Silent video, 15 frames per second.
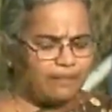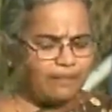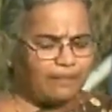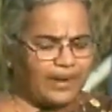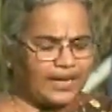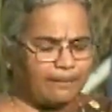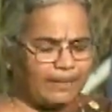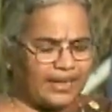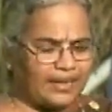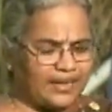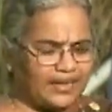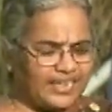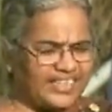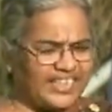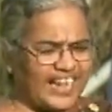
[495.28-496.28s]
ம ம
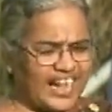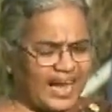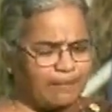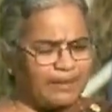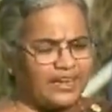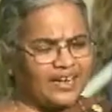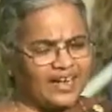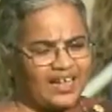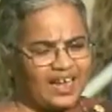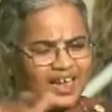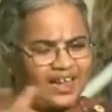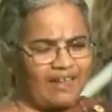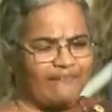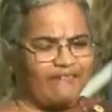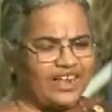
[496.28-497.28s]
இதர அமினுங்கள்
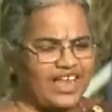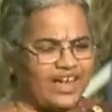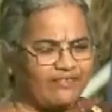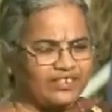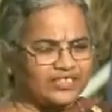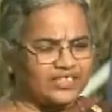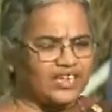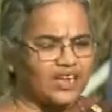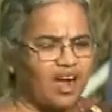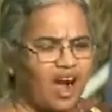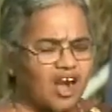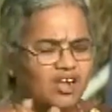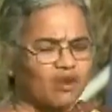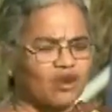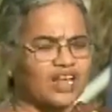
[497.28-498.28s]
எல்லாம் வெளியே வந்து
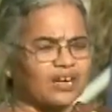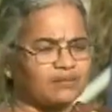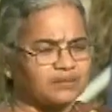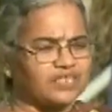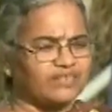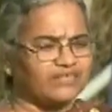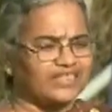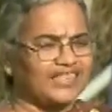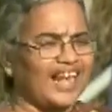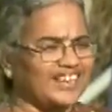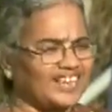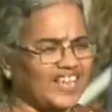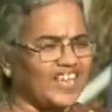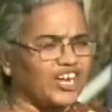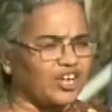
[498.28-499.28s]
காற்றோட்ட அம்சம் வந்து
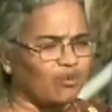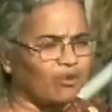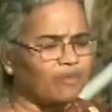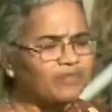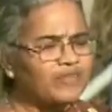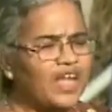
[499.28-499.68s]
அதிகரிக்கும்